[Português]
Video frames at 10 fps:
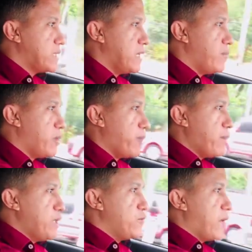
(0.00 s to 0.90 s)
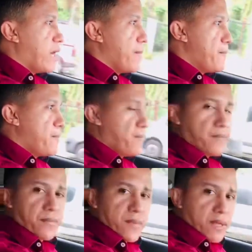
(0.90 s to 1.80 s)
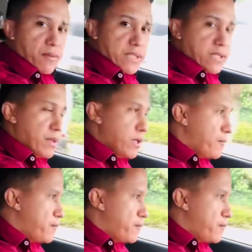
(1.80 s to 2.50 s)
libera o pé bem devagar. Perceberam?